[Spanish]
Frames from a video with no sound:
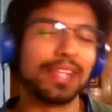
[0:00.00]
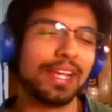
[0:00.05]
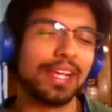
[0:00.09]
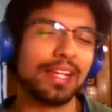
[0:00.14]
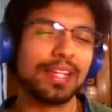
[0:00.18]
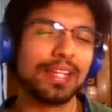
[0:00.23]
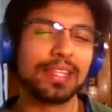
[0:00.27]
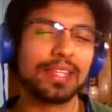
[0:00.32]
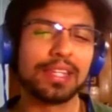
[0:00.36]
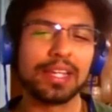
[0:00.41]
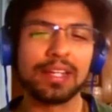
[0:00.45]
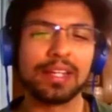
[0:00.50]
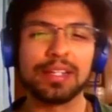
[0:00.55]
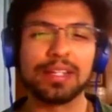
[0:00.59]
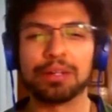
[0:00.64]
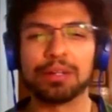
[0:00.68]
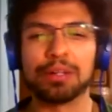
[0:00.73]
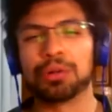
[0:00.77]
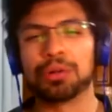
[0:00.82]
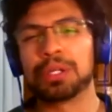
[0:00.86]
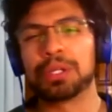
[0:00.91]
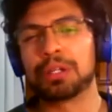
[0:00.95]
tela y
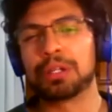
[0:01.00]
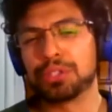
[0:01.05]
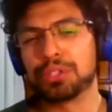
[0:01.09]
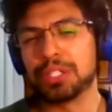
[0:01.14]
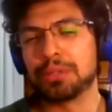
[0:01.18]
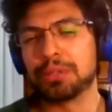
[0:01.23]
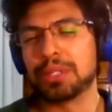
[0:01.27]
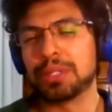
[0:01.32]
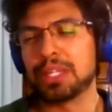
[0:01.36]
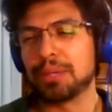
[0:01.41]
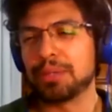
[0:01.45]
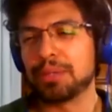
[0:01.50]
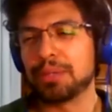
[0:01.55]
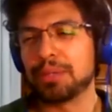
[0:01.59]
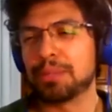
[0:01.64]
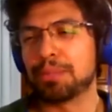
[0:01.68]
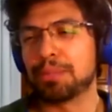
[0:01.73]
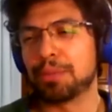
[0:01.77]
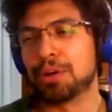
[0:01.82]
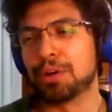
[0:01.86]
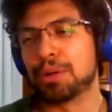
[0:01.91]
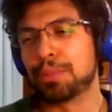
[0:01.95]
tal, o inclusive ya
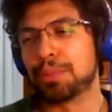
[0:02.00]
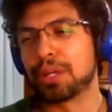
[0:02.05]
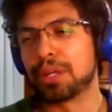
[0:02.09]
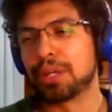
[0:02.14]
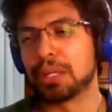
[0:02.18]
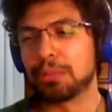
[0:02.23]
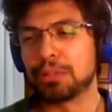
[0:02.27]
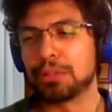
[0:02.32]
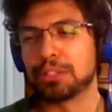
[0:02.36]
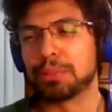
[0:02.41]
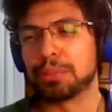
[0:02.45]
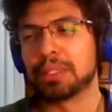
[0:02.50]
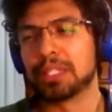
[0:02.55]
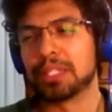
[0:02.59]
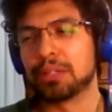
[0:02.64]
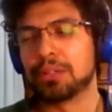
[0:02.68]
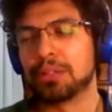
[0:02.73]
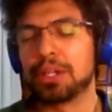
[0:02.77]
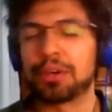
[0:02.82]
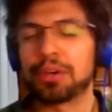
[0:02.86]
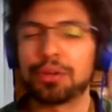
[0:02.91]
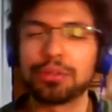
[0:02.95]
vienen como por ejemplo los
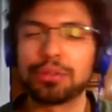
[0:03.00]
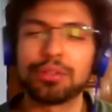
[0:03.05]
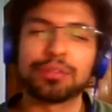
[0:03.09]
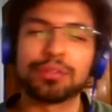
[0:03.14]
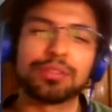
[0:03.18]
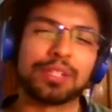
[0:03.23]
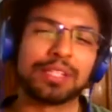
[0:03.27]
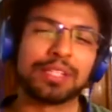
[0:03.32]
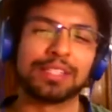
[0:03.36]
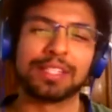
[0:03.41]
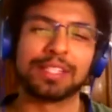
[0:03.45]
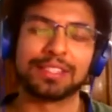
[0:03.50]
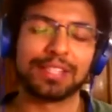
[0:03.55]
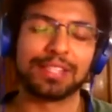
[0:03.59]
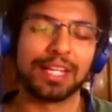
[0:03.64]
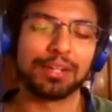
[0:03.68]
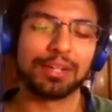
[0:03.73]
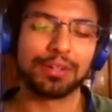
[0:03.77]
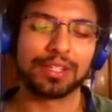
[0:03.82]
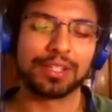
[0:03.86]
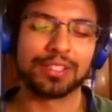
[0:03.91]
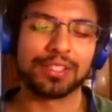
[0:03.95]
pantalones rotos, es, ya es
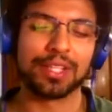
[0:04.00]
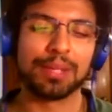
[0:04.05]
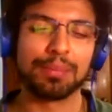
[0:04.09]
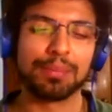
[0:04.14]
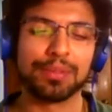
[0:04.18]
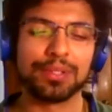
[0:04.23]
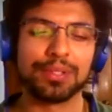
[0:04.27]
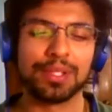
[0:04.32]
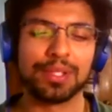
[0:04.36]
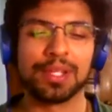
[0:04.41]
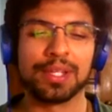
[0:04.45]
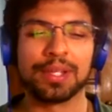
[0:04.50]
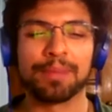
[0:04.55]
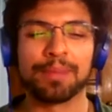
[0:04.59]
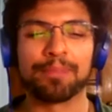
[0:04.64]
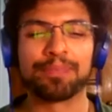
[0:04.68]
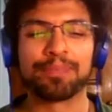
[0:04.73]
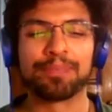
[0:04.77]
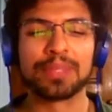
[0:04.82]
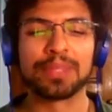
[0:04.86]
algo que está pues, eh,